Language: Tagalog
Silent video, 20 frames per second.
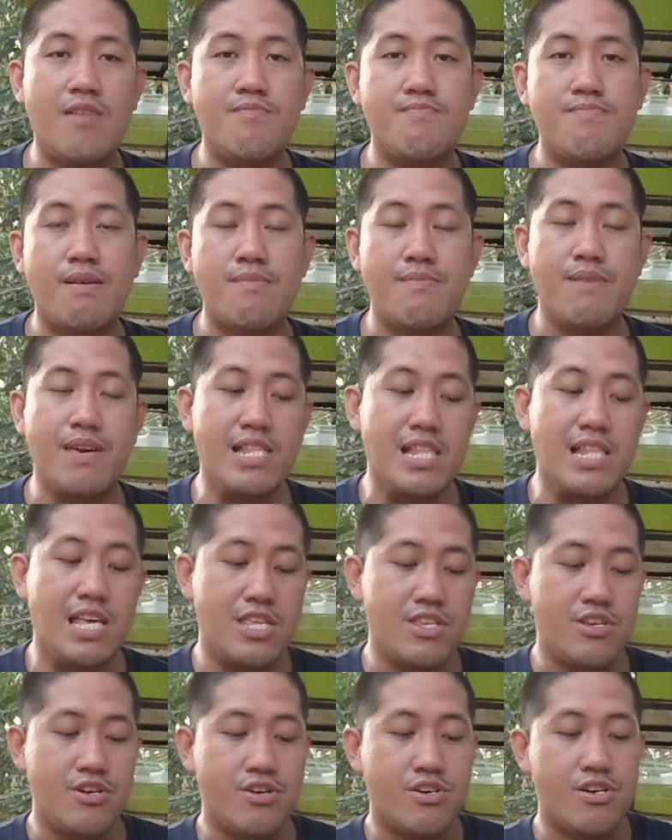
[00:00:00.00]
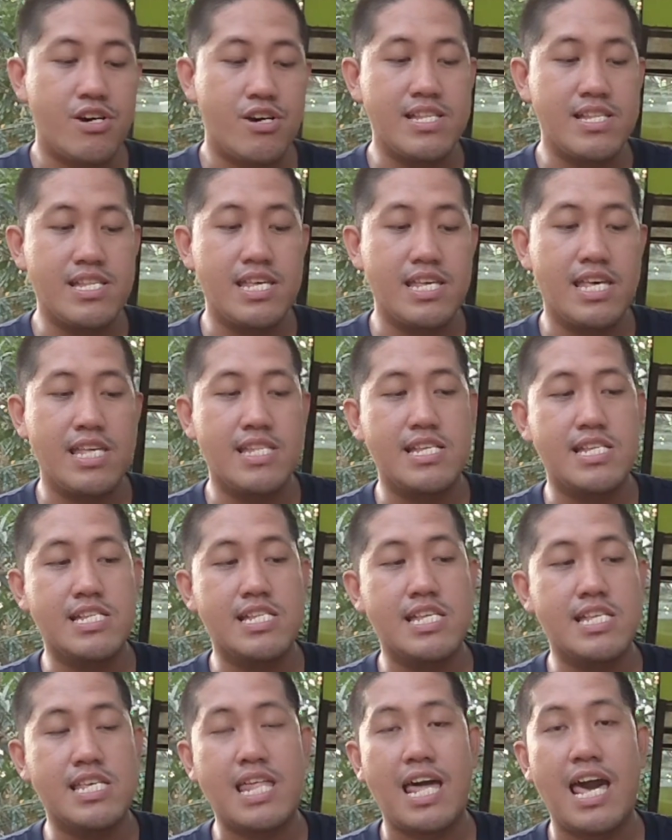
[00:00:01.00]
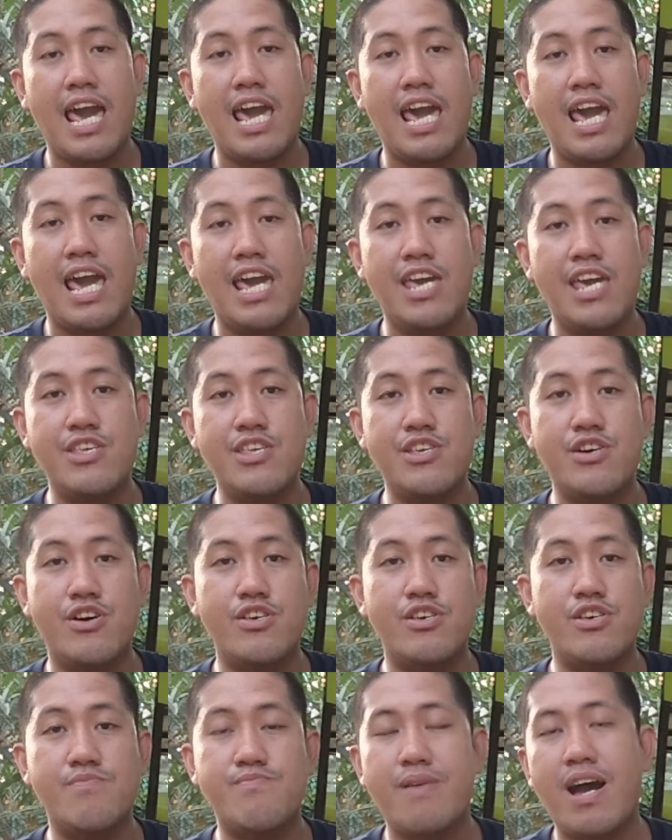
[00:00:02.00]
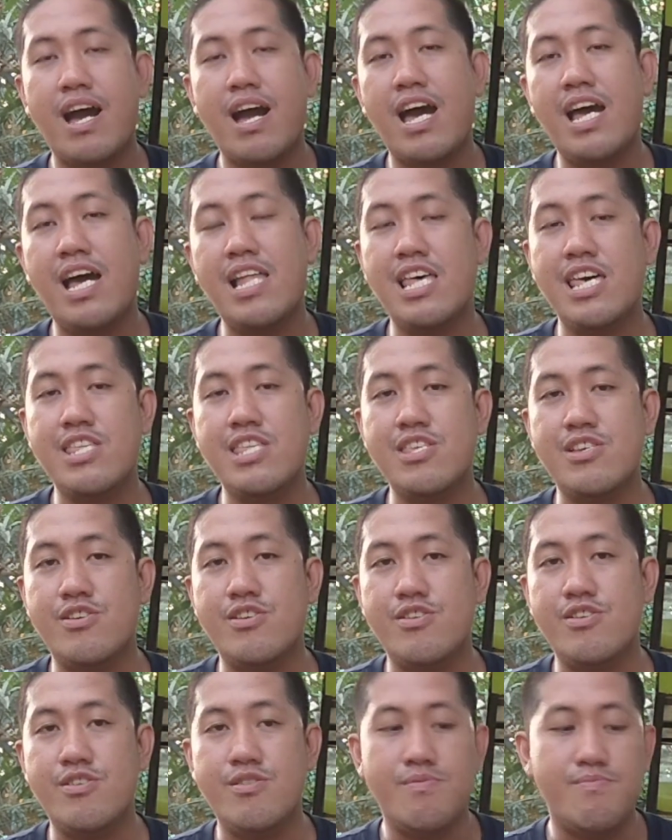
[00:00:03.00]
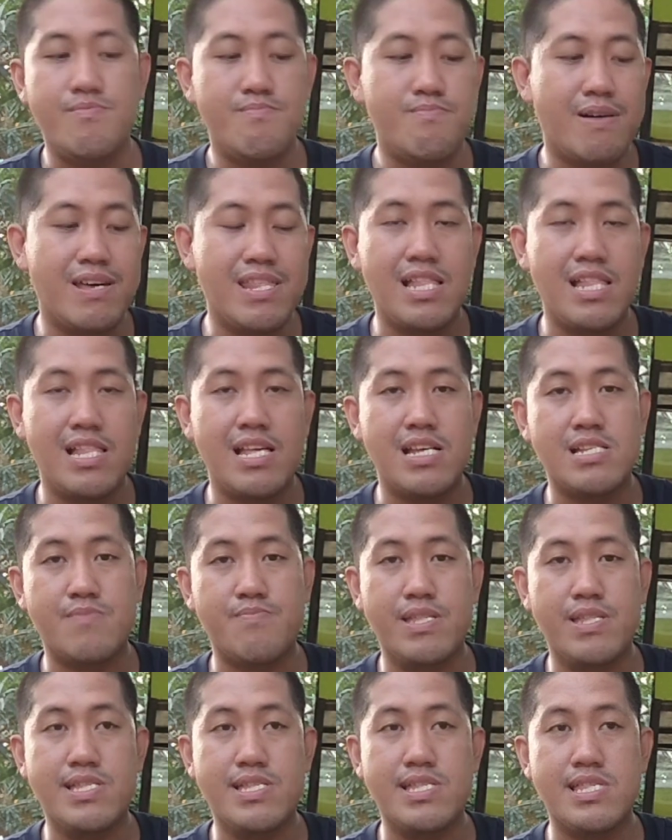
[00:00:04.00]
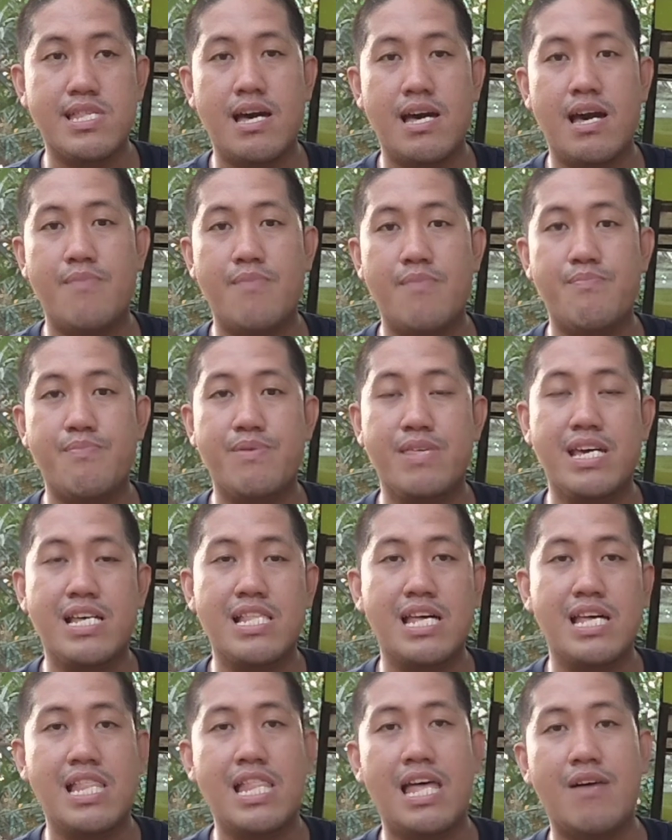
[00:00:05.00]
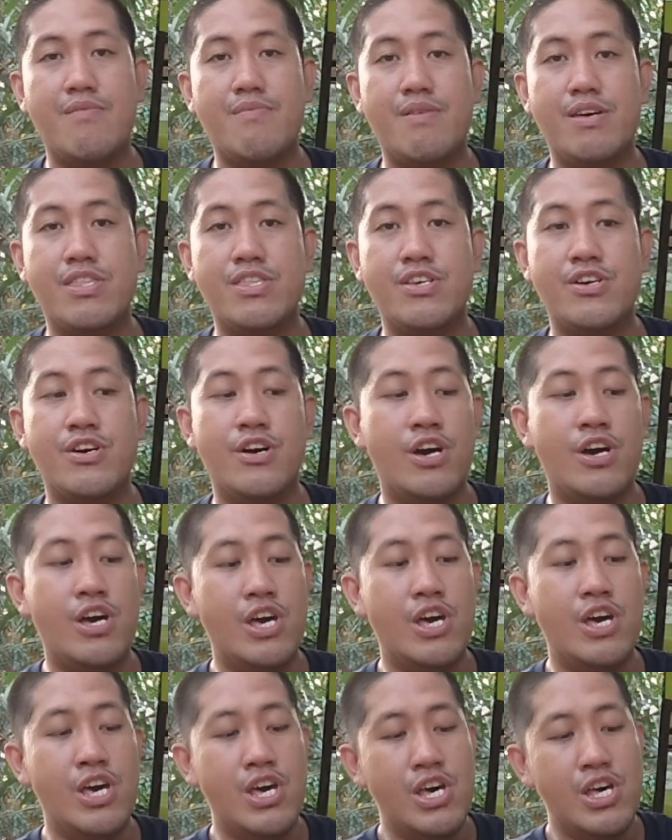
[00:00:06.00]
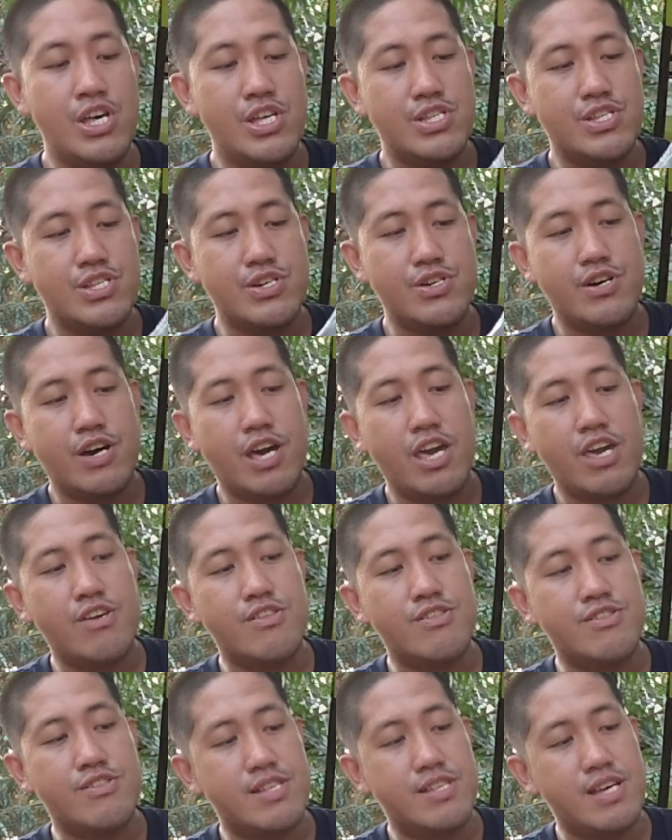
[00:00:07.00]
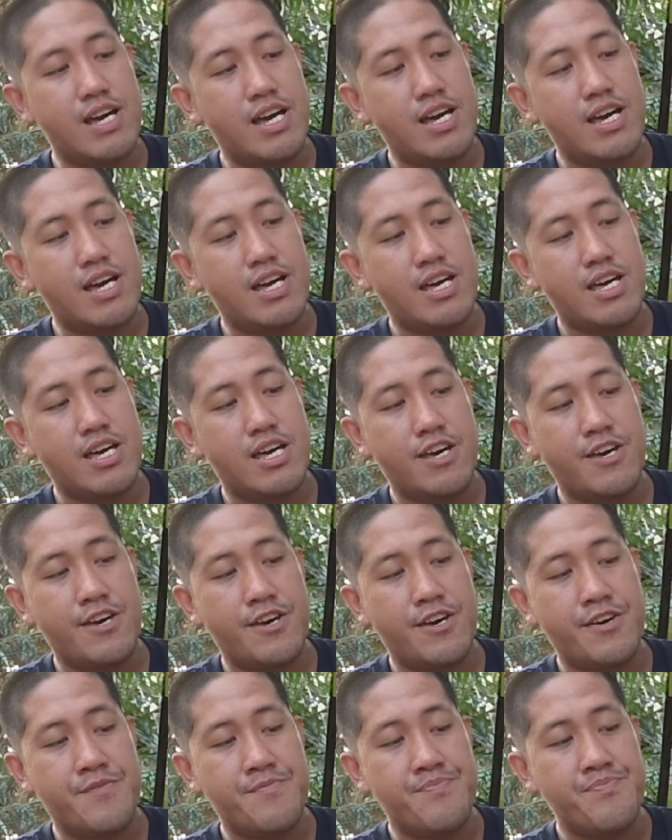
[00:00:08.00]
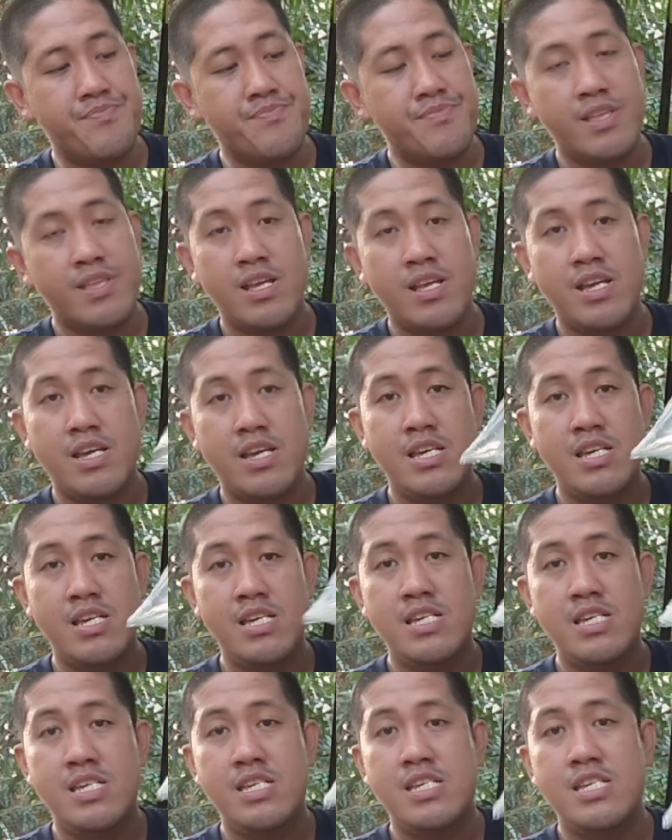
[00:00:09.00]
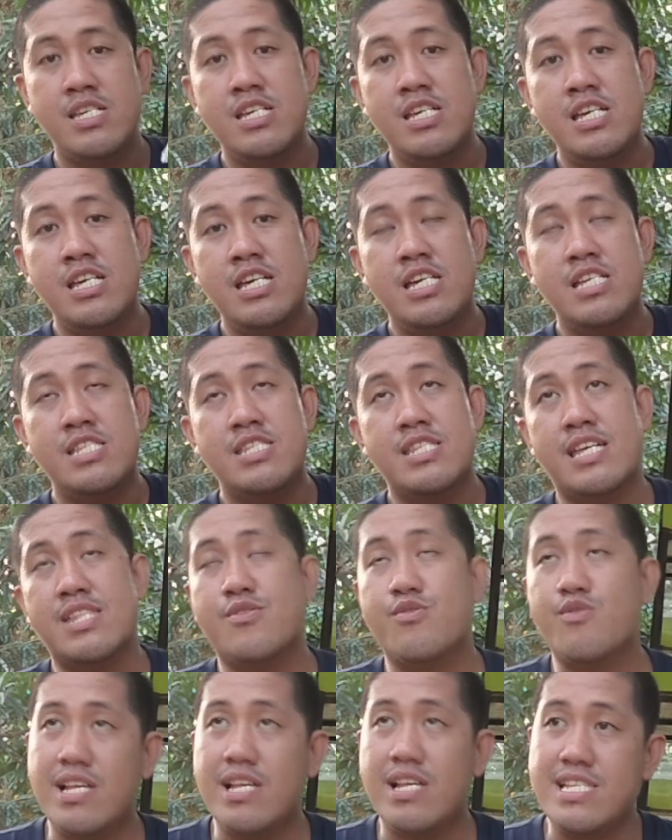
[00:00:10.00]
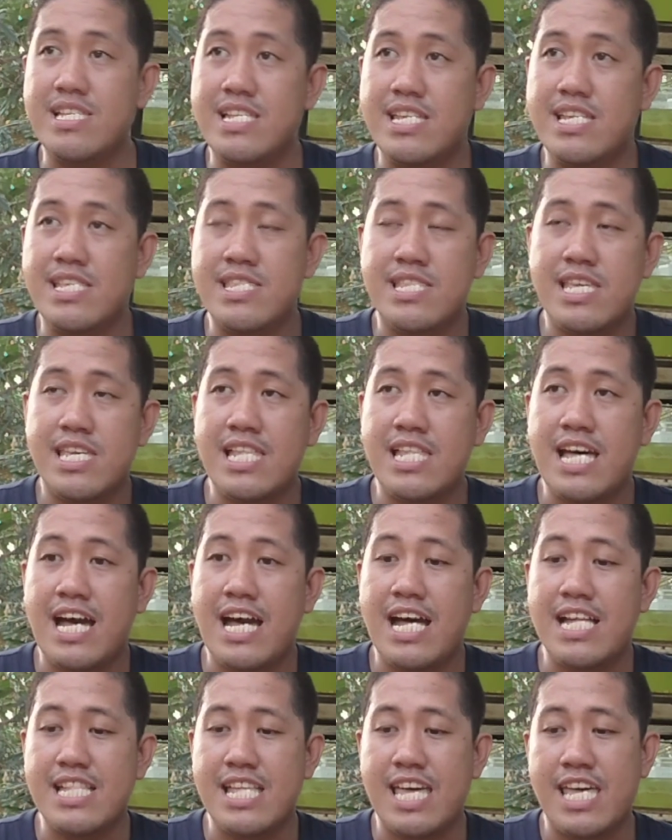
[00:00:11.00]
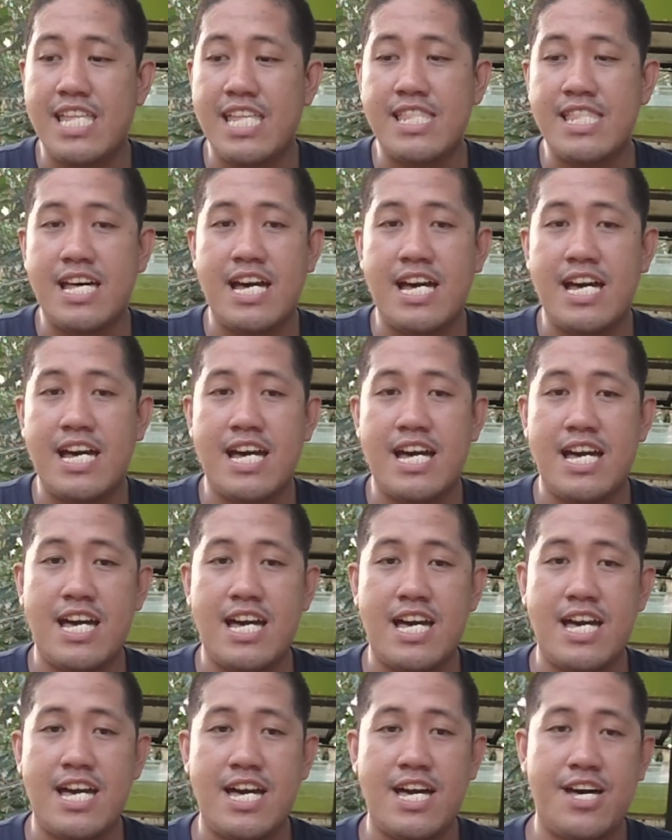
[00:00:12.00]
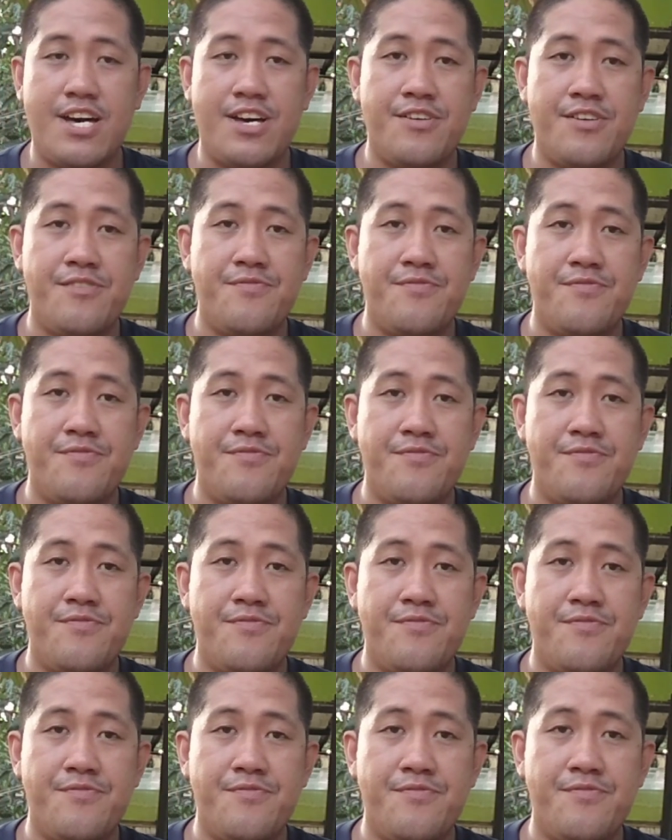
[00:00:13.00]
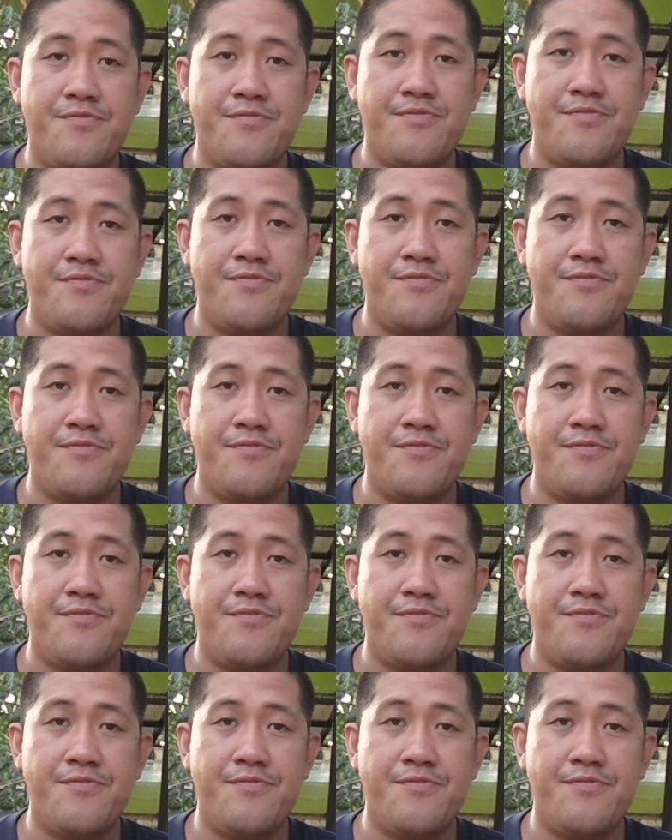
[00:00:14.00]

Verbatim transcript: yung halaman na pinakita sa atin kanina. Kalimutan ko yung pangalan. Ah... Uh, Nakalimutan ko basta yun. Panoodin nyo na lang yung video. Yun, maraming salamat pala sa support nyo, sa panonood nyo. Uh, sorry pala kung medyo delay lagi yung mga video natin.